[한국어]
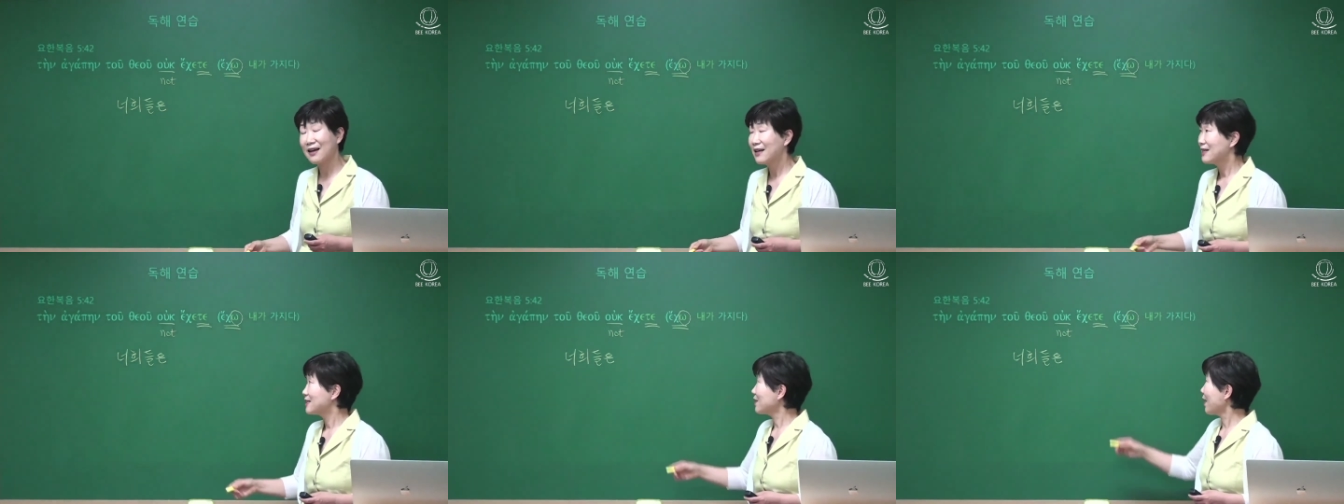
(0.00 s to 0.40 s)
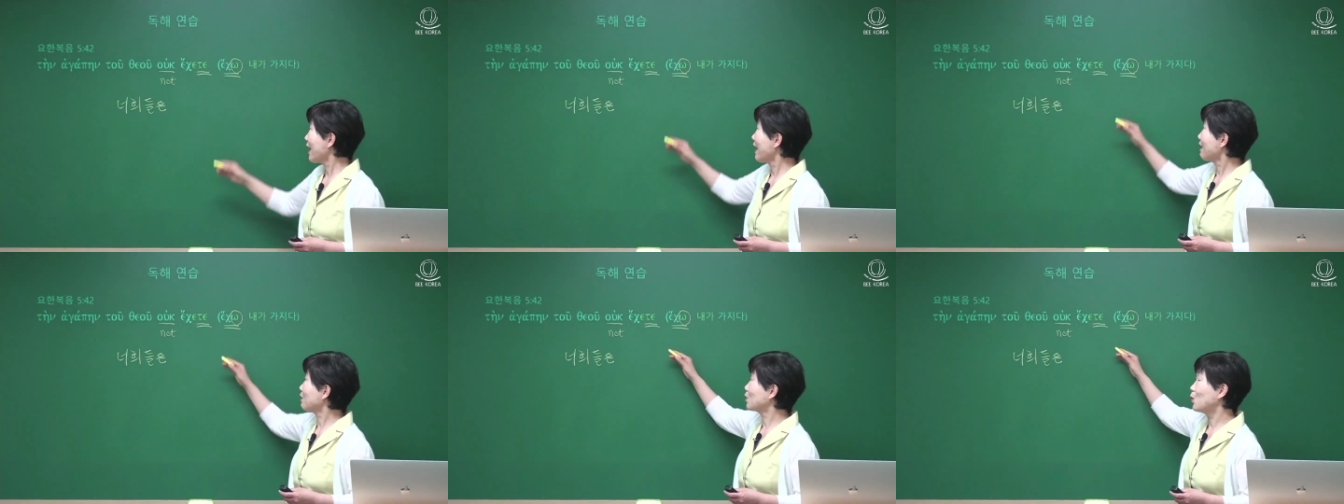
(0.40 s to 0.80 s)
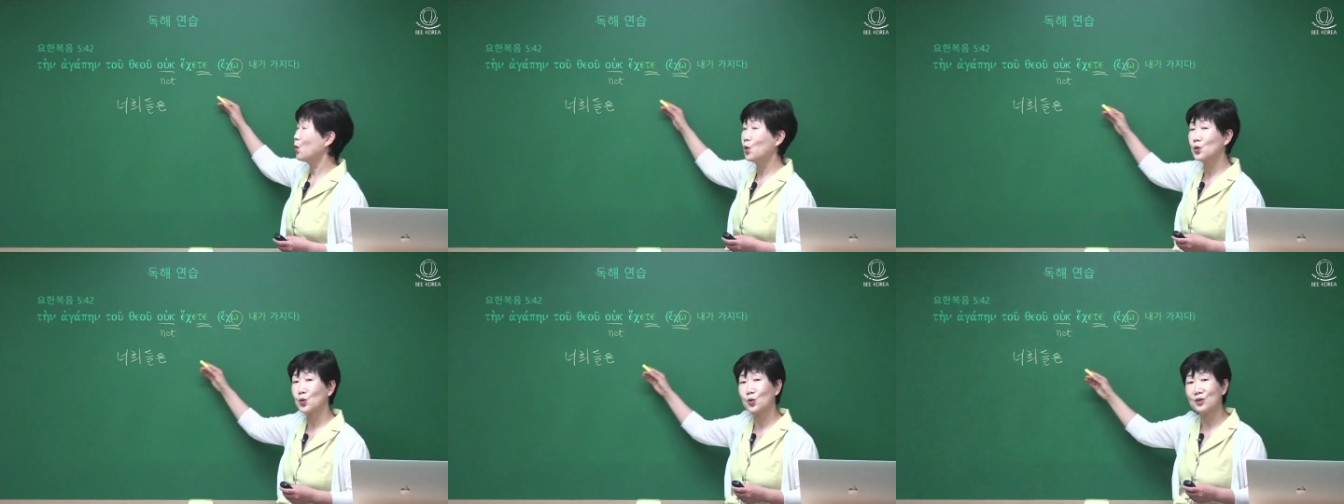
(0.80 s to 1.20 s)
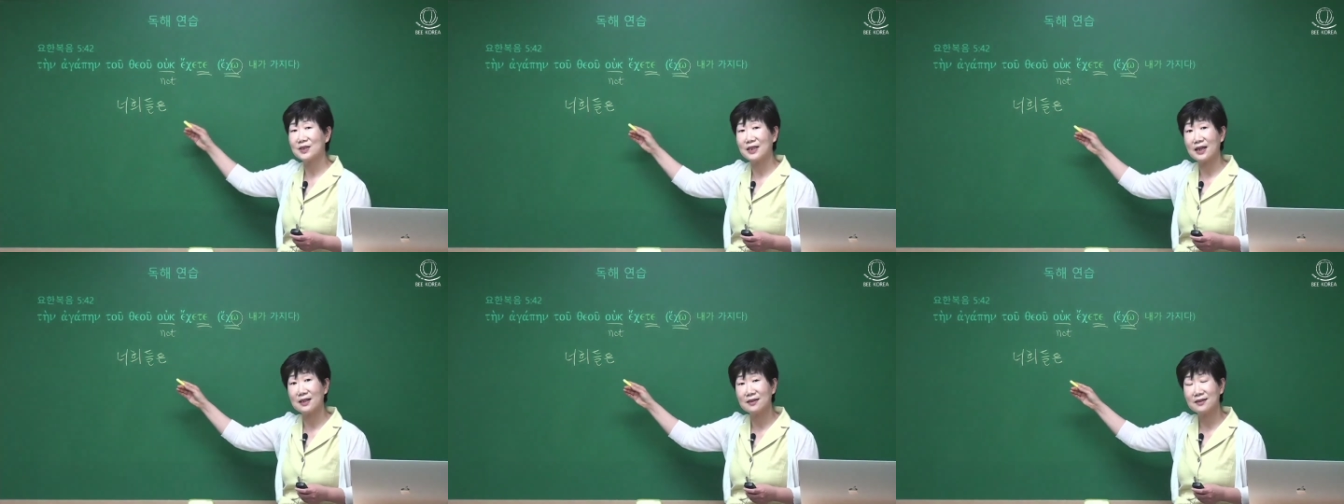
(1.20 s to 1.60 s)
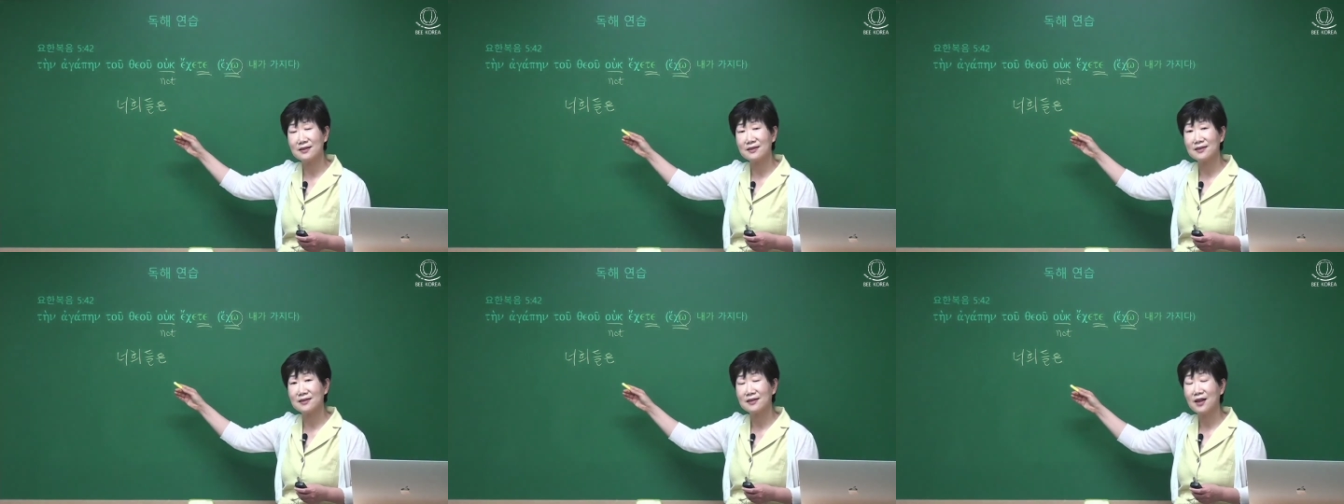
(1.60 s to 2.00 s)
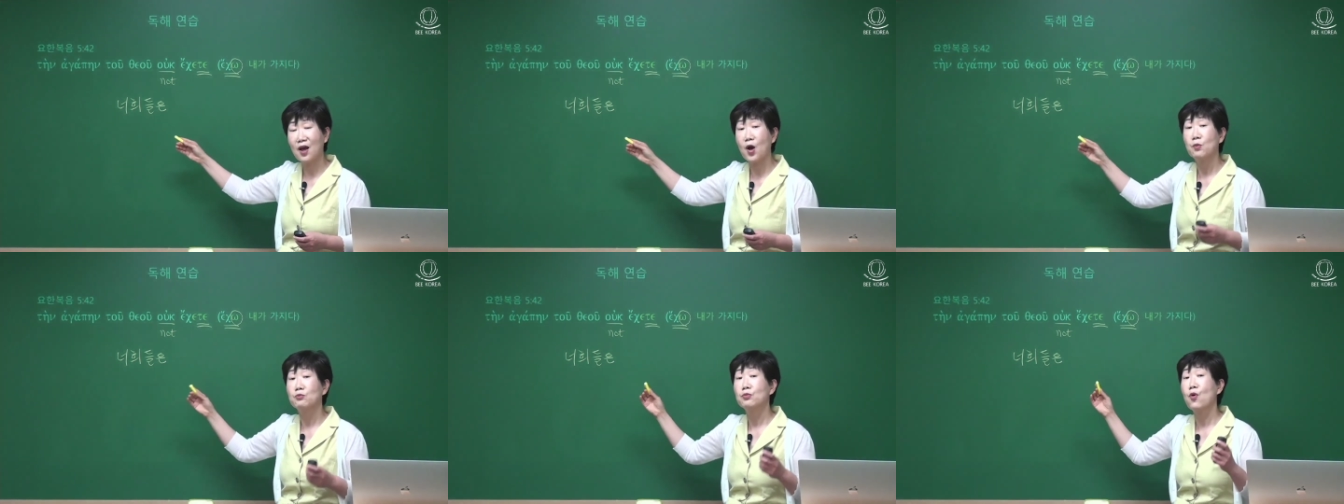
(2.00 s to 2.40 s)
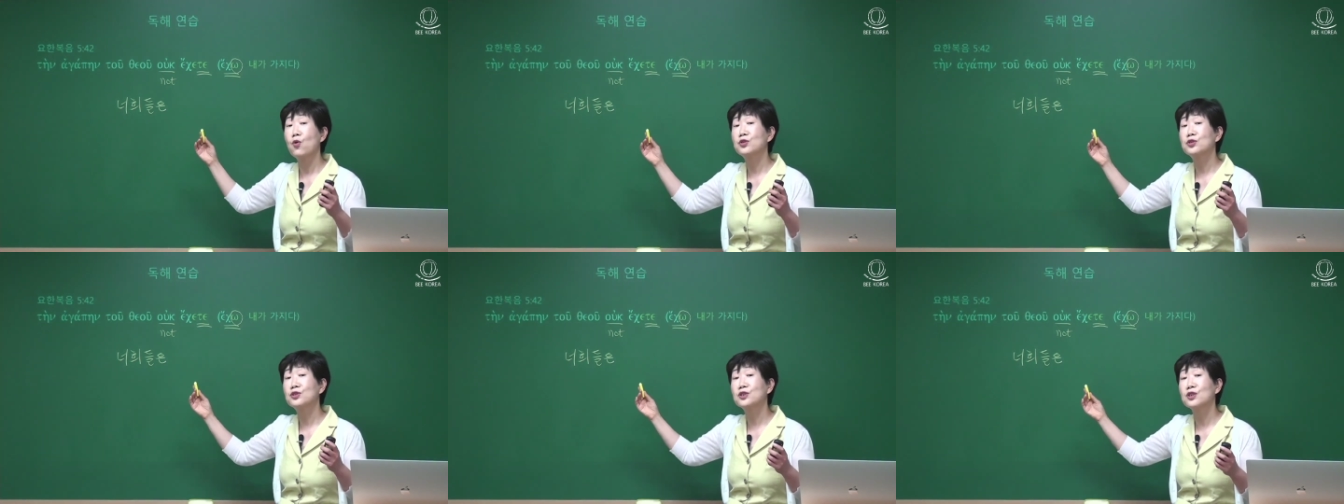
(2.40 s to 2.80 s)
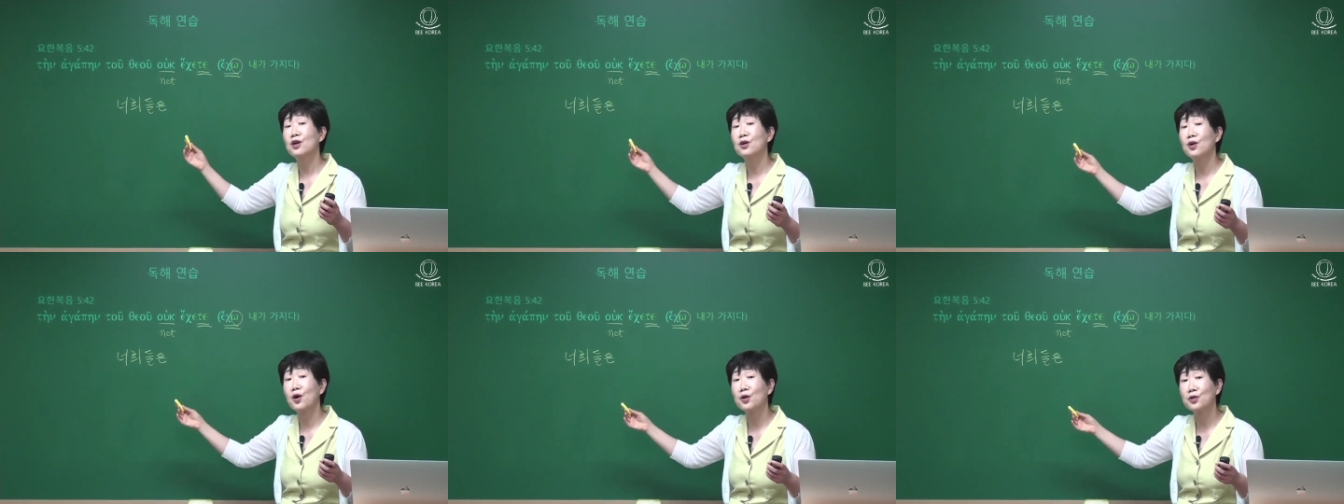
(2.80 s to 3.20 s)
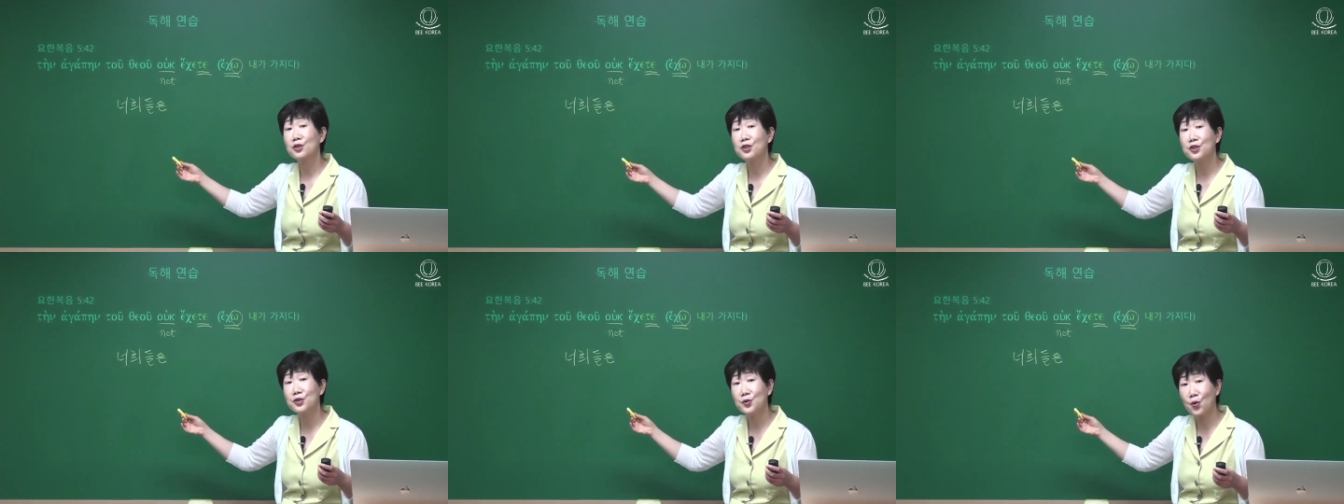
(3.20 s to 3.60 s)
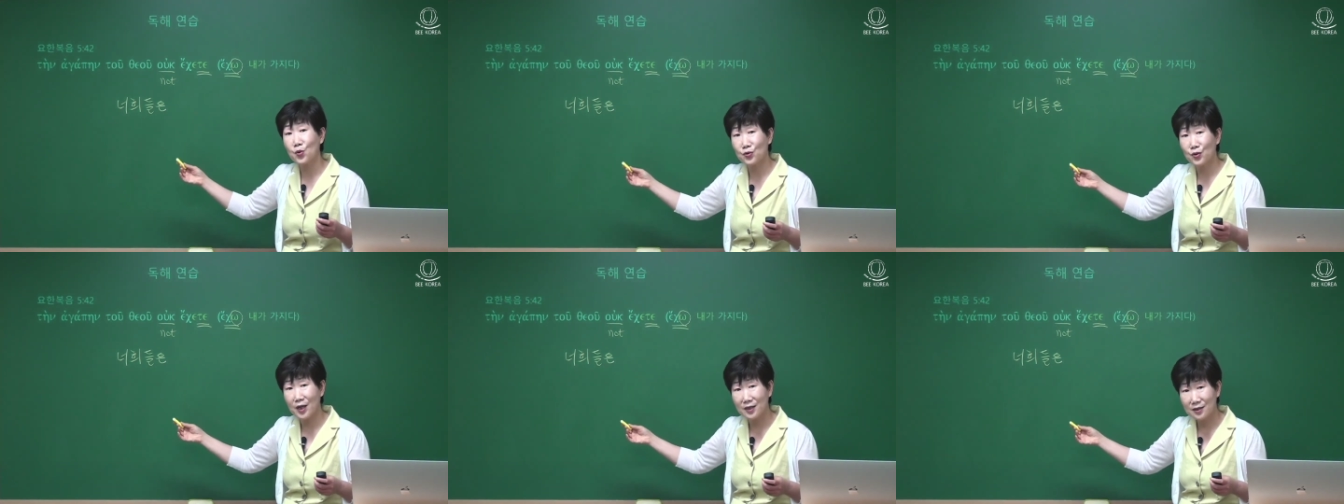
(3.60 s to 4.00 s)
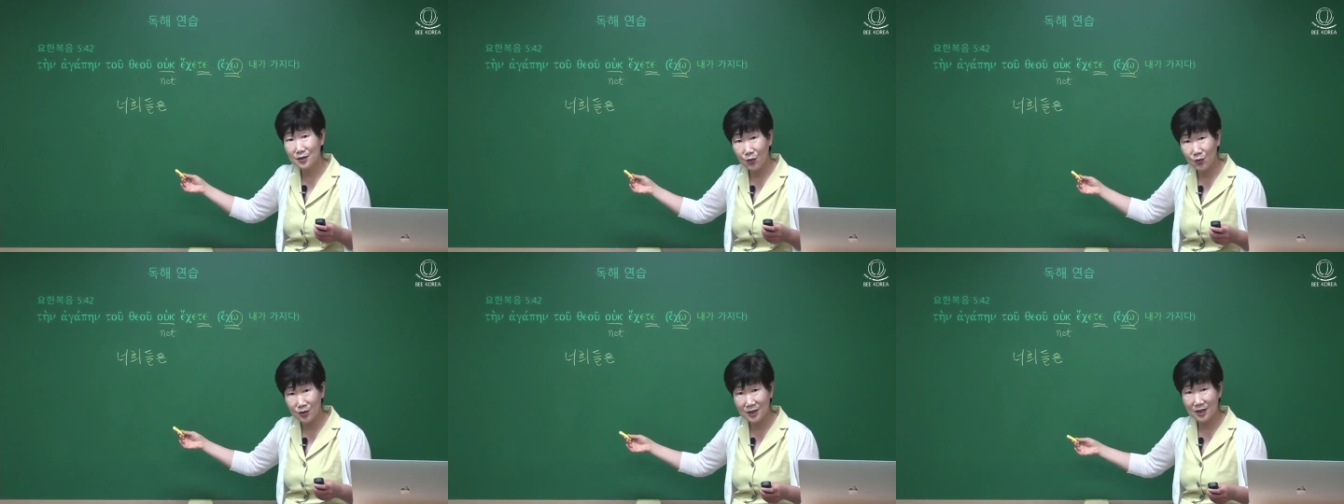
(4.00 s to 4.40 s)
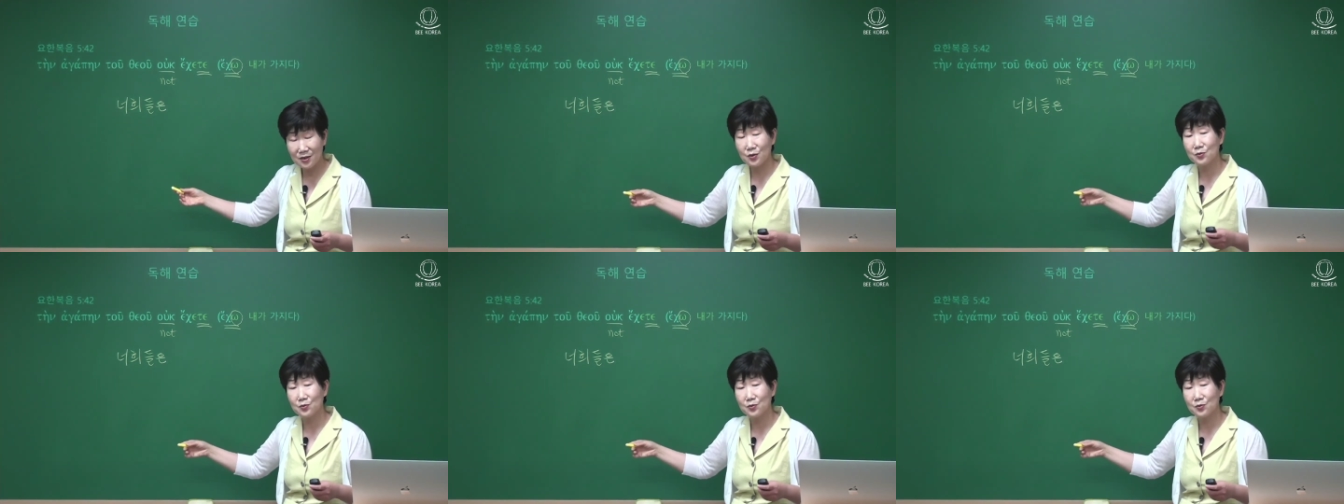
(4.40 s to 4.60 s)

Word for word: 그래서 에코 동사는 목적어를 요구하는 동사죠.